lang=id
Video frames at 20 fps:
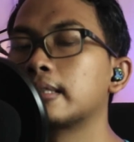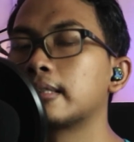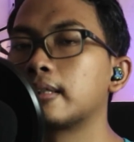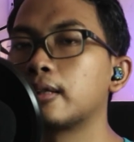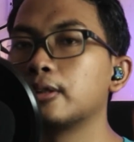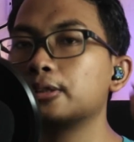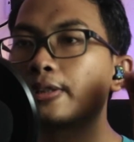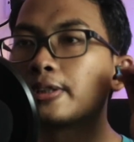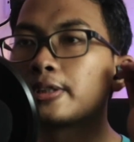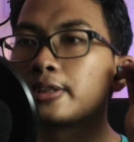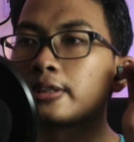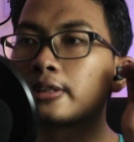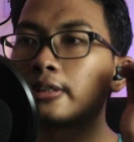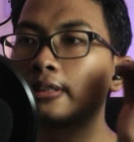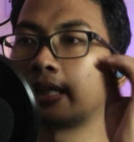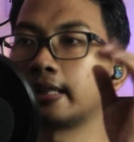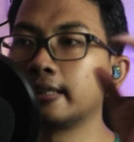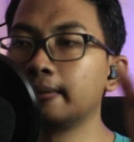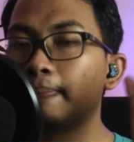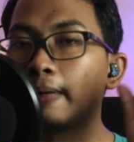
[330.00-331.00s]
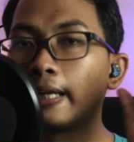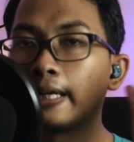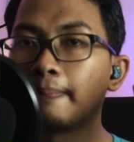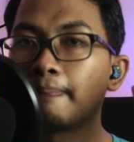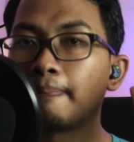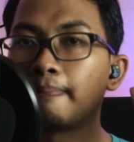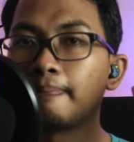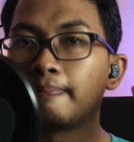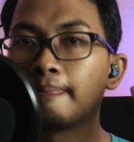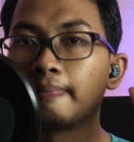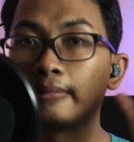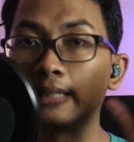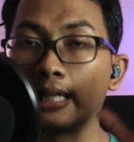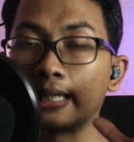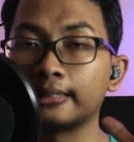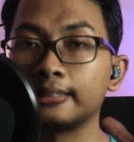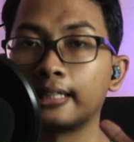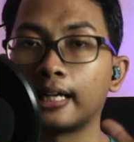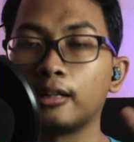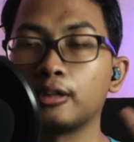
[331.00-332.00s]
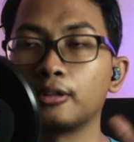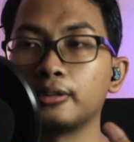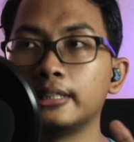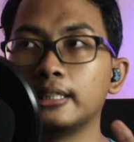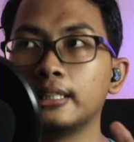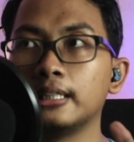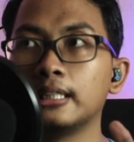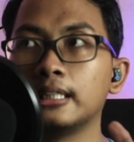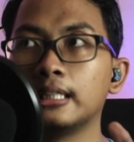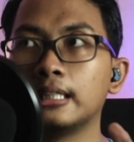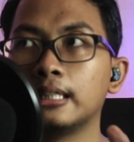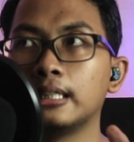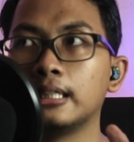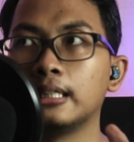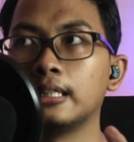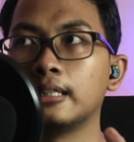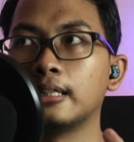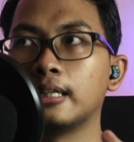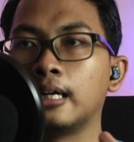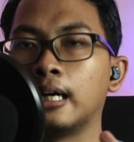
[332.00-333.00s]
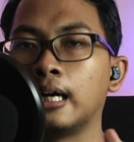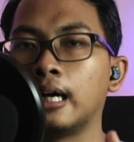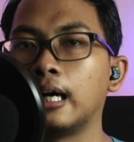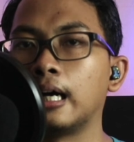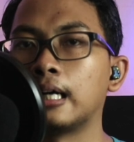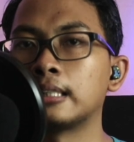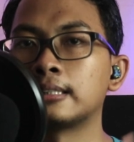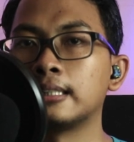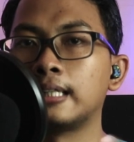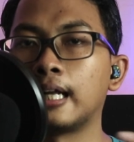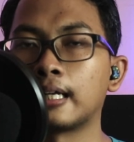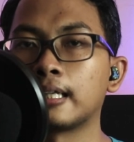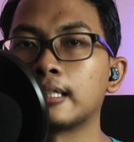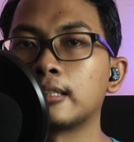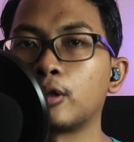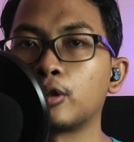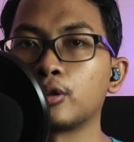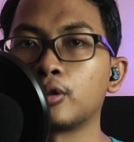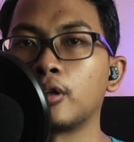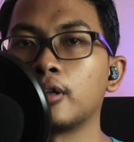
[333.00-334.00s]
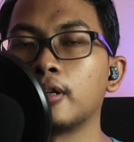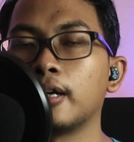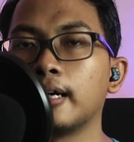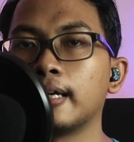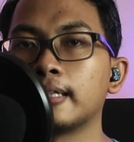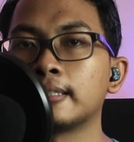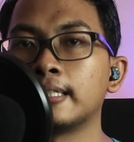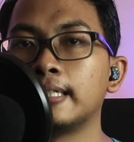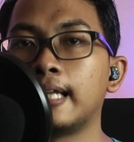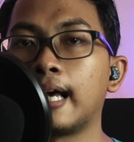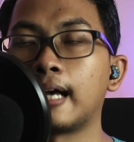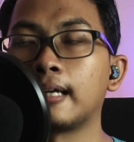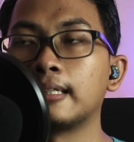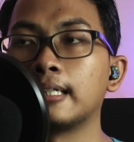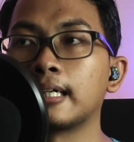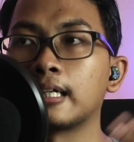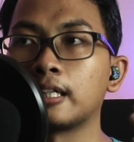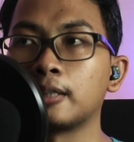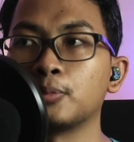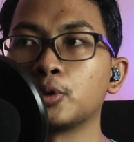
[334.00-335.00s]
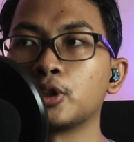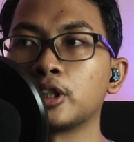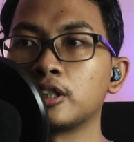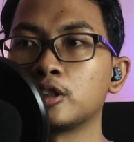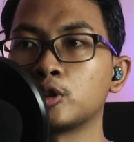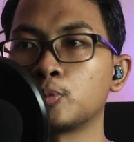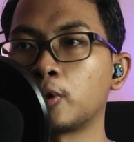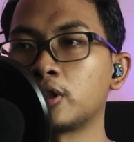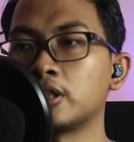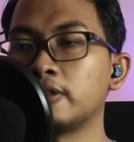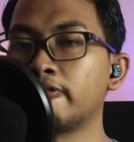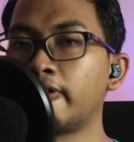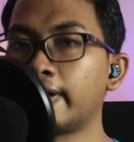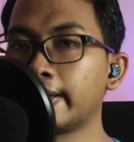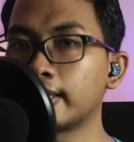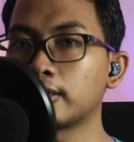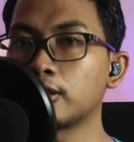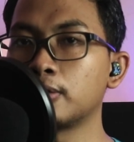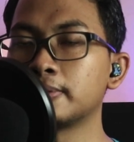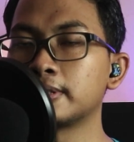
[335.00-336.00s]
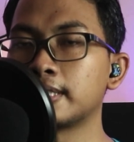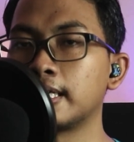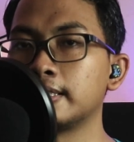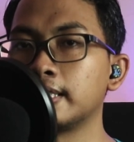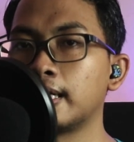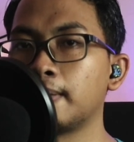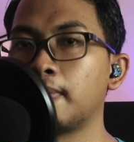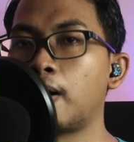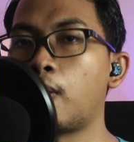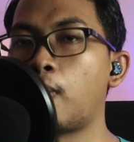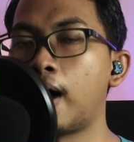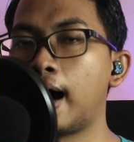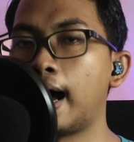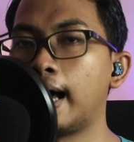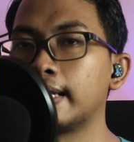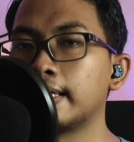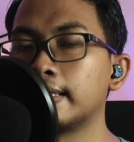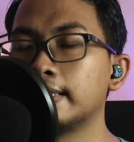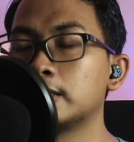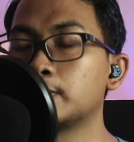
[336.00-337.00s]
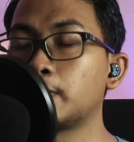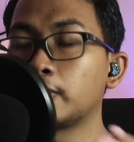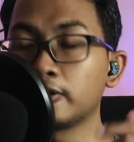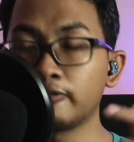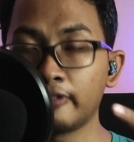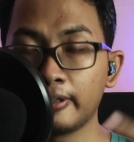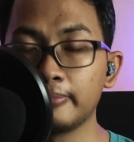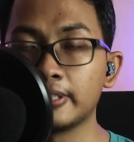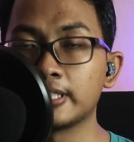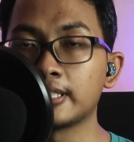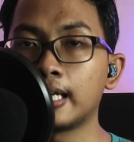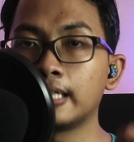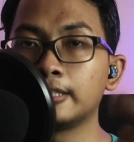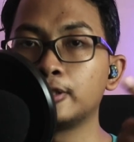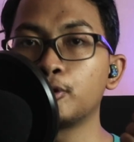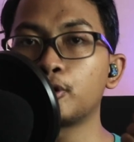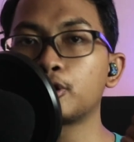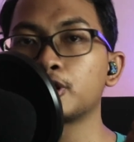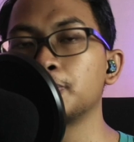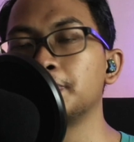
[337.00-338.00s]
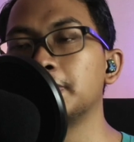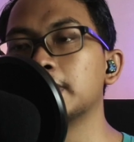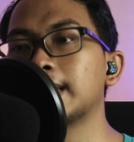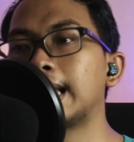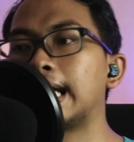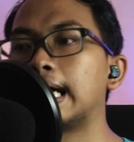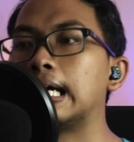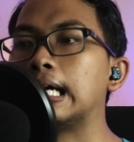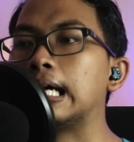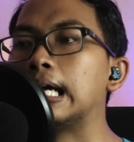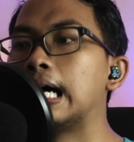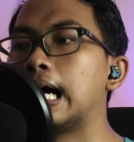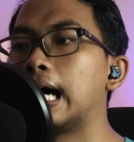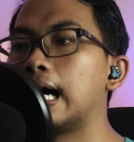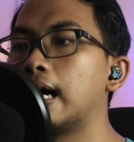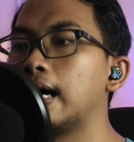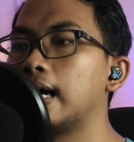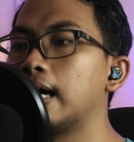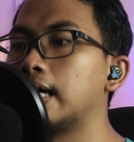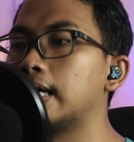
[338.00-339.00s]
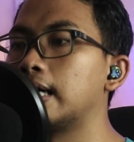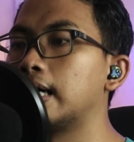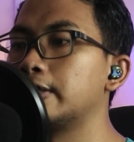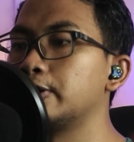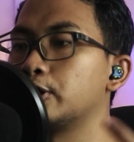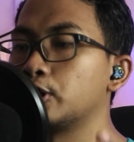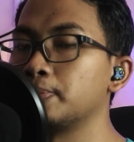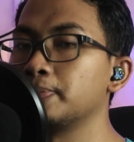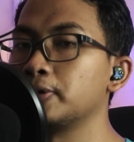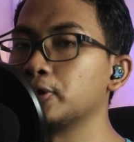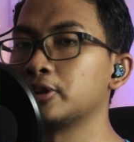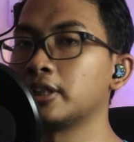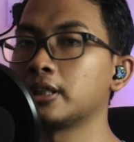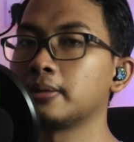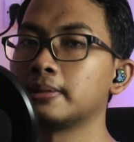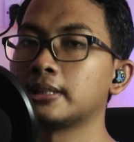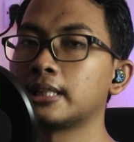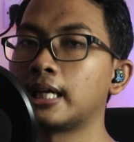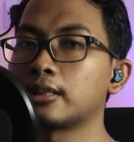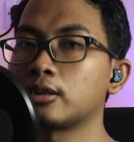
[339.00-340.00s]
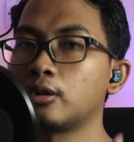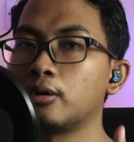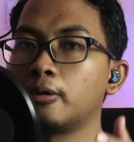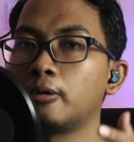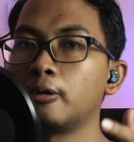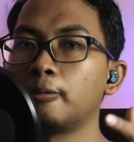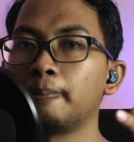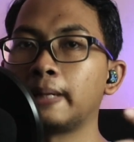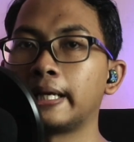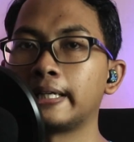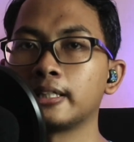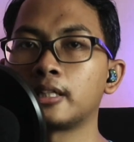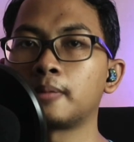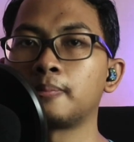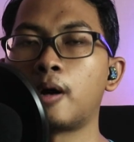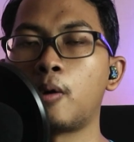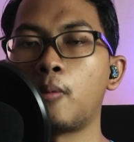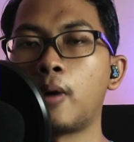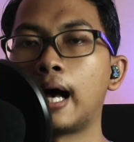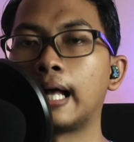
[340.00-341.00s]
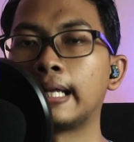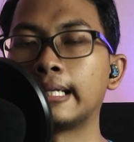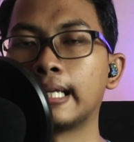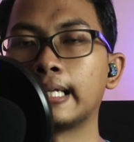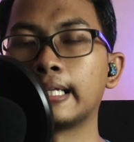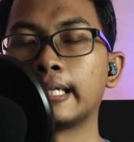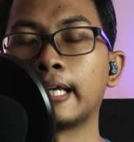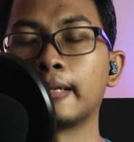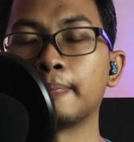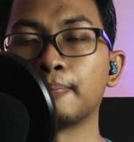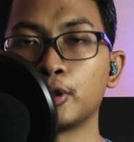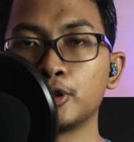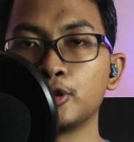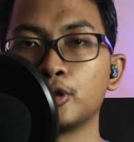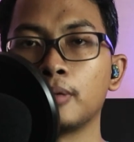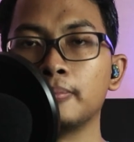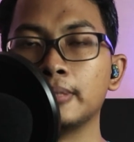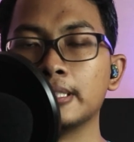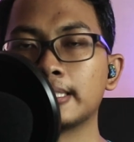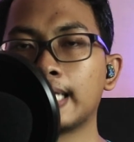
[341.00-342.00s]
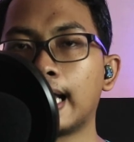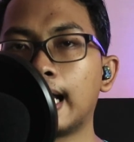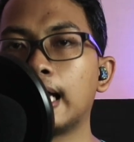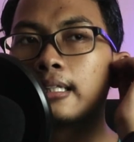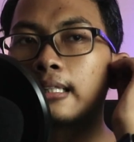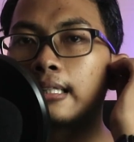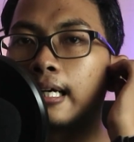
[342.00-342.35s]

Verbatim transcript: Terus tadi play next ya kalau di uh, sedang nonton uh, sedang dengerin musik di Spotify atau misalnya bawaan di Spotify bisa, jux bisa, uh, YouTube Music bisa atau player bawaan dari handphone juga bisa.